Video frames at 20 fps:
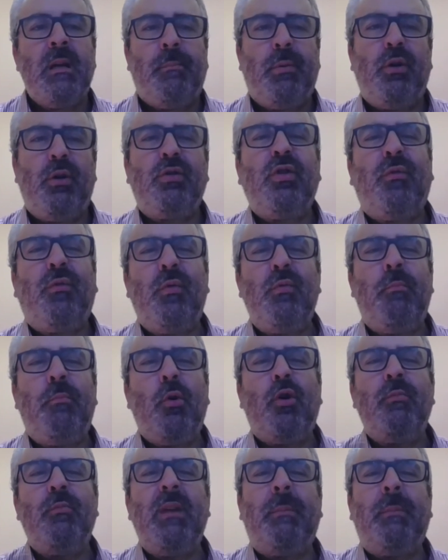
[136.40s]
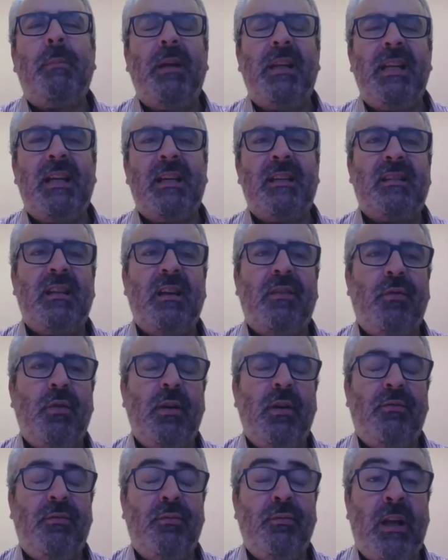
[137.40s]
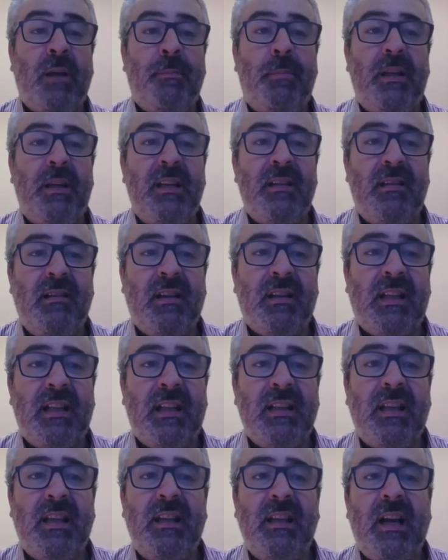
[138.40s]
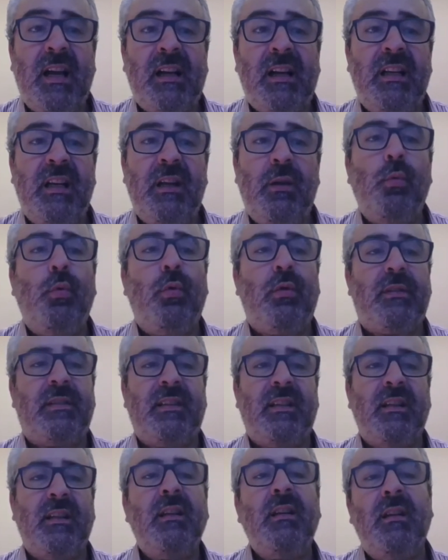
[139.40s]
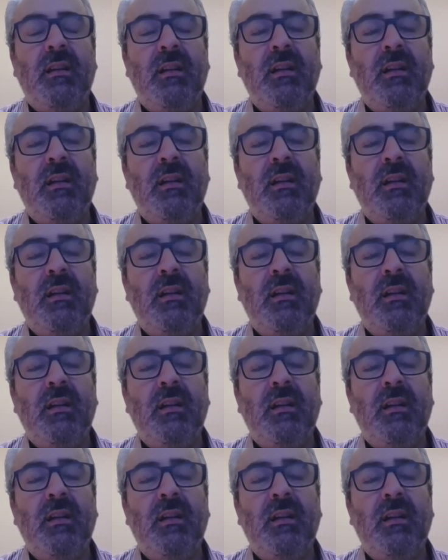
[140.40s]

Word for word: Pero eso fue un poco mi experiencia, fue, fue una experiencia bastante de agridulce,